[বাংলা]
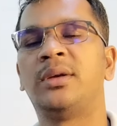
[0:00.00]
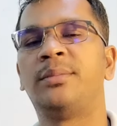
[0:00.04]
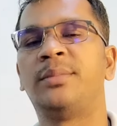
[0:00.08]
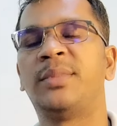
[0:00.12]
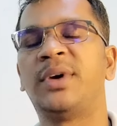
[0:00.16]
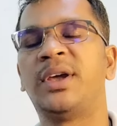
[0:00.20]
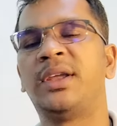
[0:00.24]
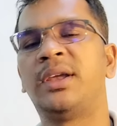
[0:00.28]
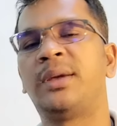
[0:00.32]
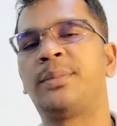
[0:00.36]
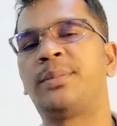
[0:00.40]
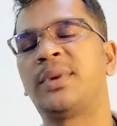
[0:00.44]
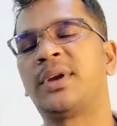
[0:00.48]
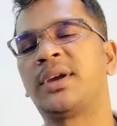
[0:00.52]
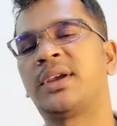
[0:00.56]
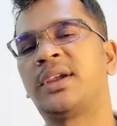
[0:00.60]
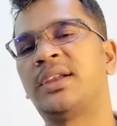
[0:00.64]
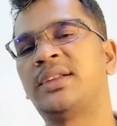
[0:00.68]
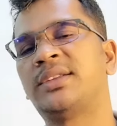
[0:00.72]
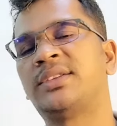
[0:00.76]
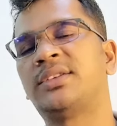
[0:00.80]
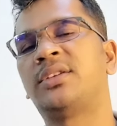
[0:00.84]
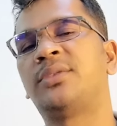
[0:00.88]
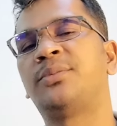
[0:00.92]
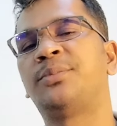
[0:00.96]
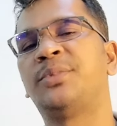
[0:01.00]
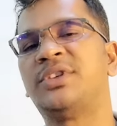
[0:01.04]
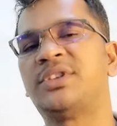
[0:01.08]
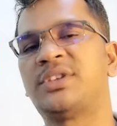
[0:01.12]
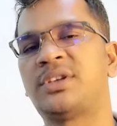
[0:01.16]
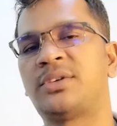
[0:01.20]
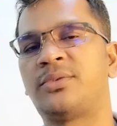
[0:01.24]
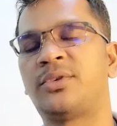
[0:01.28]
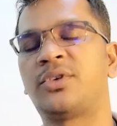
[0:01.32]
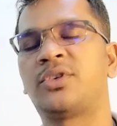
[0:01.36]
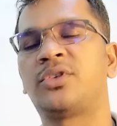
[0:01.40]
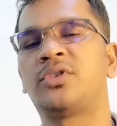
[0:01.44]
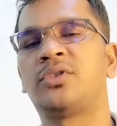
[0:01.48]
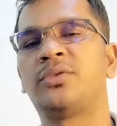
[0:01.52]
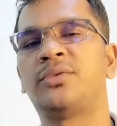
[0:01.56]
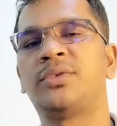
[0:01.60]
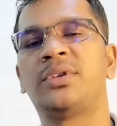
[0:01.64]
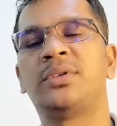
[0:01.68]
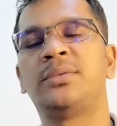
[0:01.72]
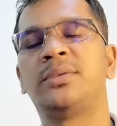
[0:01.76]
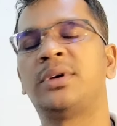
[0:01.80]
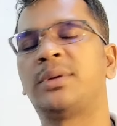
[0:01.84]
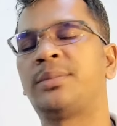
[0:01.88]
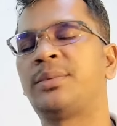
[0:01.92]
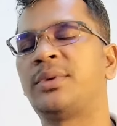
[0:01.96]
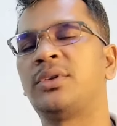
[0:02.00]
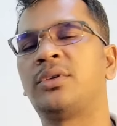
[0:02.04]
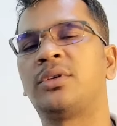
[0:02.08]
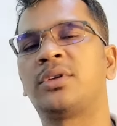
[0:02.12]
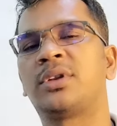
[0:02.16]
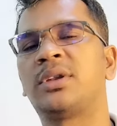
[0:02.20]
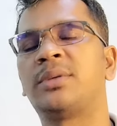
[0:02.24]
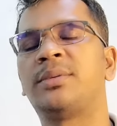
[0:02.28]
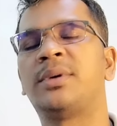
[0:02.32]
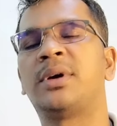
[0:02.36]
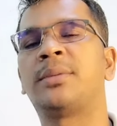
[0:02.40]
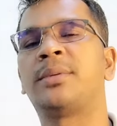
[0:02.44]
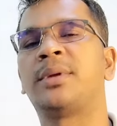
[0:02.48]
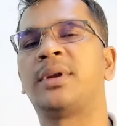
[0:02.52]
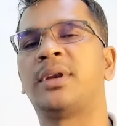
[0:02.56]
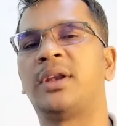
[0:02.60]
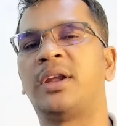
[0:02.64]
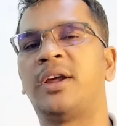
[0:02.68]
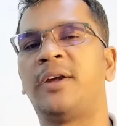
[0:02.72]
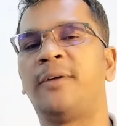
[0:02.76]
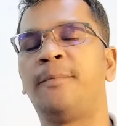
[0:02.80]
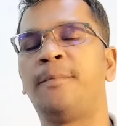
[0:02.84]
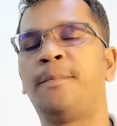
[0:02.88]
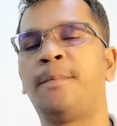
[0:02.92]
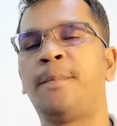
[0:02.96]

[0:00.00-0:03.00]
ভাই আপনাকে যখন বিশাল ফটোকপি দেবে আপনি ধরতে পারবেন না